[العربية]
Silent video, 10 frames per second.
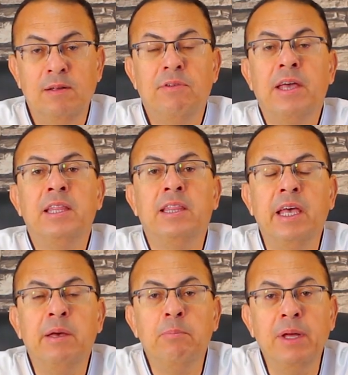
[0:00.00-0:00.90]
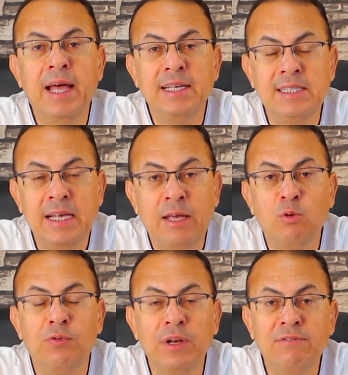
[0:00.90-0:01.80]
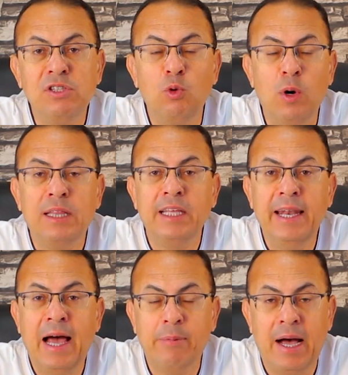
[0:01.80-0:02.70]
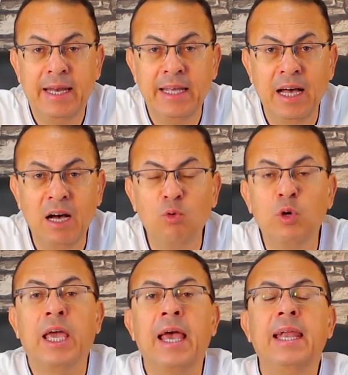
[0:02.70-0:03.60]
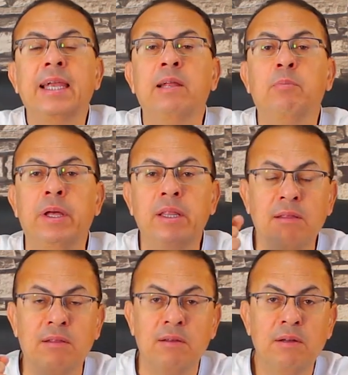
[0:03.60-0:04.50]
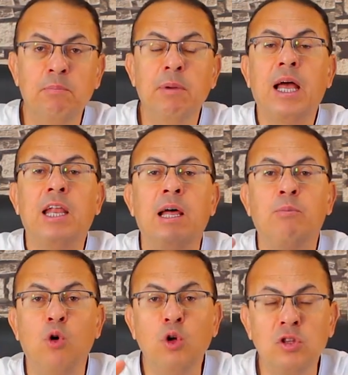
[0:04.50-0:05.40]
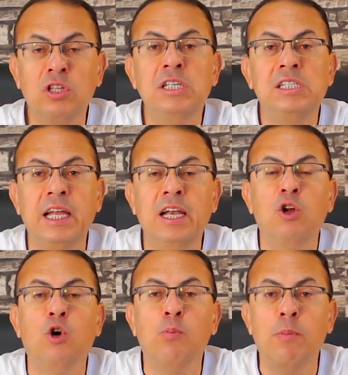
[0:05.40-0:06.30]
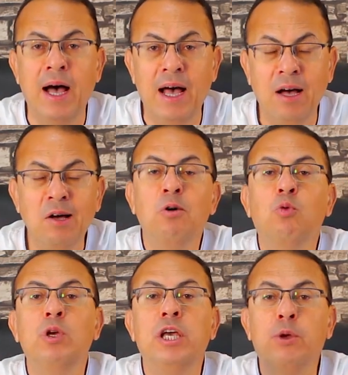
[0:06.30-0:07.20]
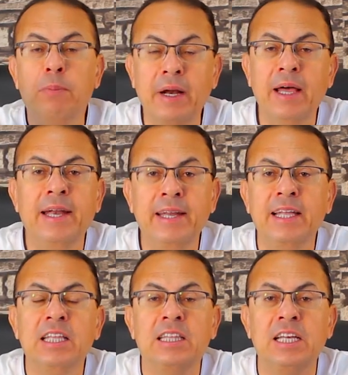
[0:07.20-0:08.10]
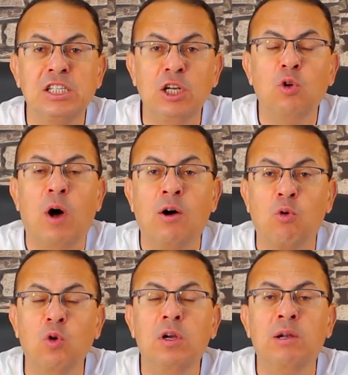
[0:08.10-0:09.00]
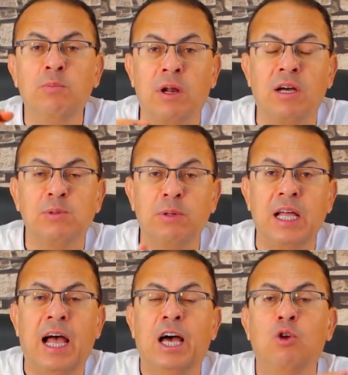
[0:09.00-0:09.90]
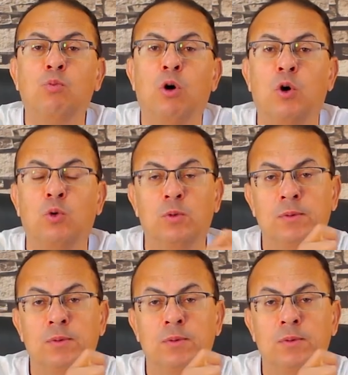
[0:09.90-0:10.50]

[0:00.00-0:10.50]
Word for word: فينتقم منها ازاي وفي نفس الوقت يلعب عليها ويخلي البنت مخلب قط يذل امها ويجبرها ان هي تتنازل له عن كل الميراث بتاعها لامه هو